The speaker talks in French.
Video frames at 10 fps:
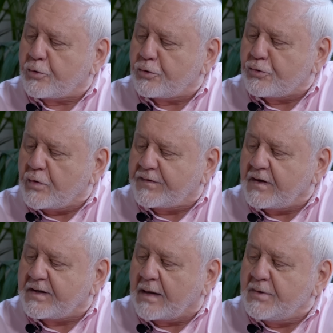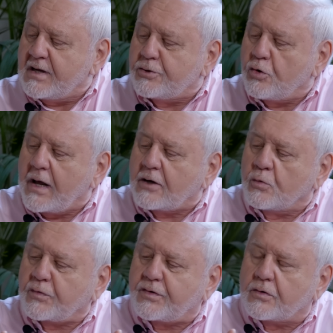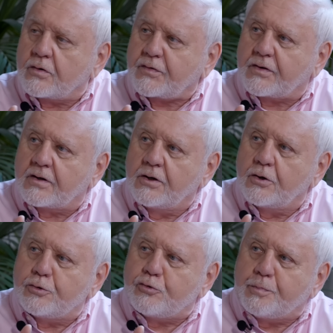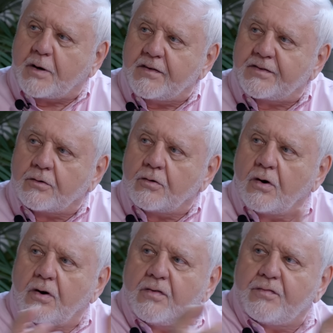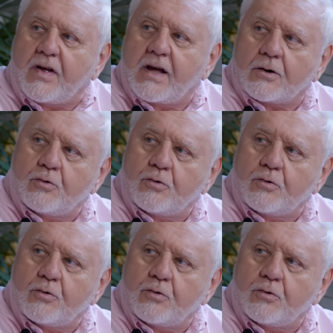que tu essaies d'amener de la conscience du présent vers